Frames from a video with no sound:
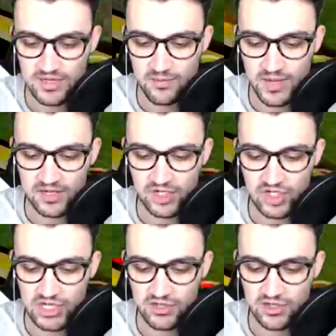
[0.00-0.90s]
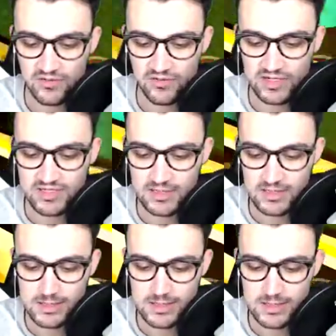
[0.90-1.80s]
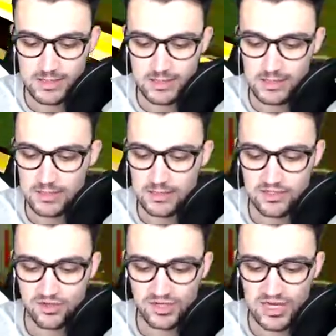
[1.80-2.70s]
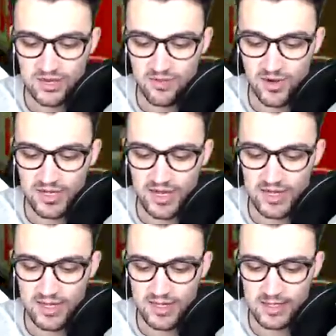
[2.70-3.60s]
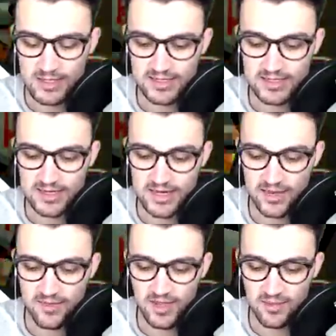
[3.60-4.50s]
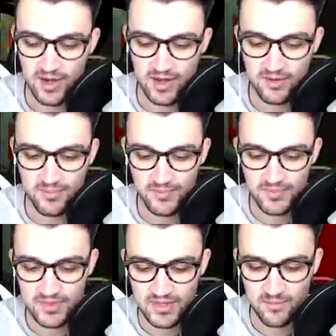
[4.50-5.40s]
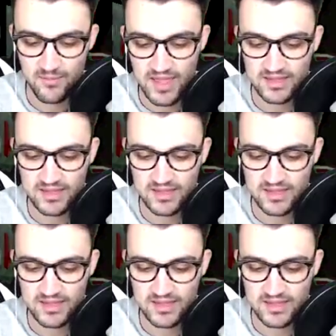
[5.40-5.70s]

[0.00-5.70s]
Mit dem Bug chillen oder was? So, ich nehme hier mal den hier. Ich nehme hier mal den